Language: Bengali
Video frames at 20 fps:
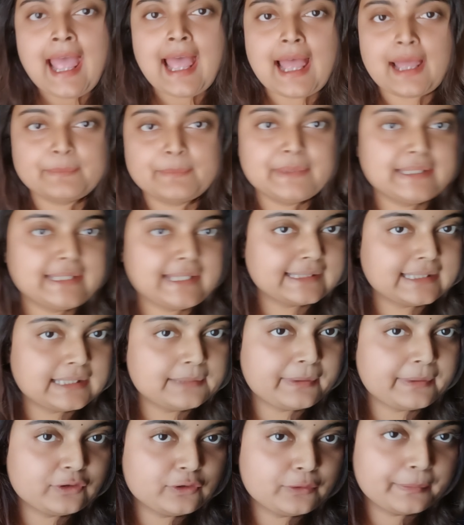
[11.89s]
আমি দেখতেই
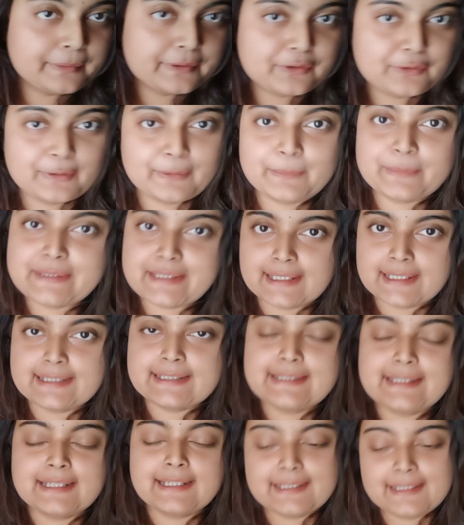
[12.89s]
পাচ্ছ পেছনে বিছানা
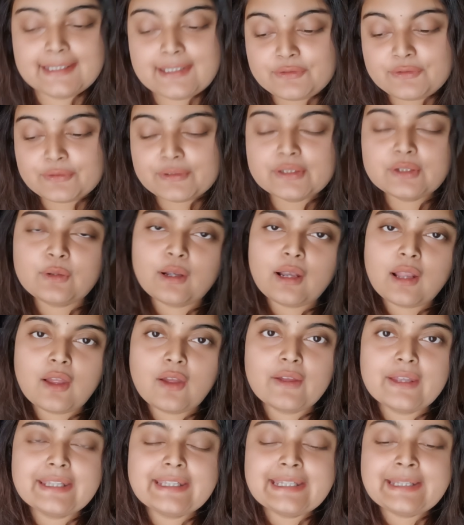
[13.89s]
টিছানা কিছুই তোলা
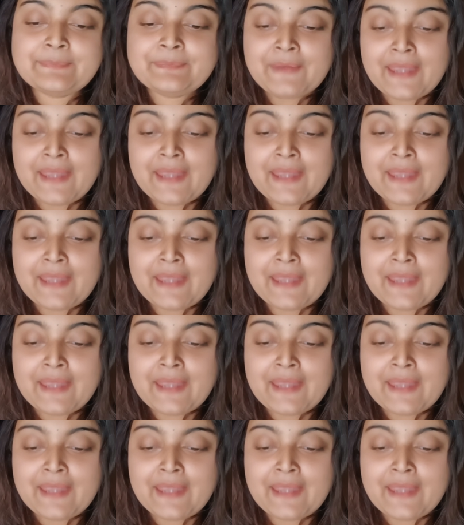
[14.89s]
হয়নি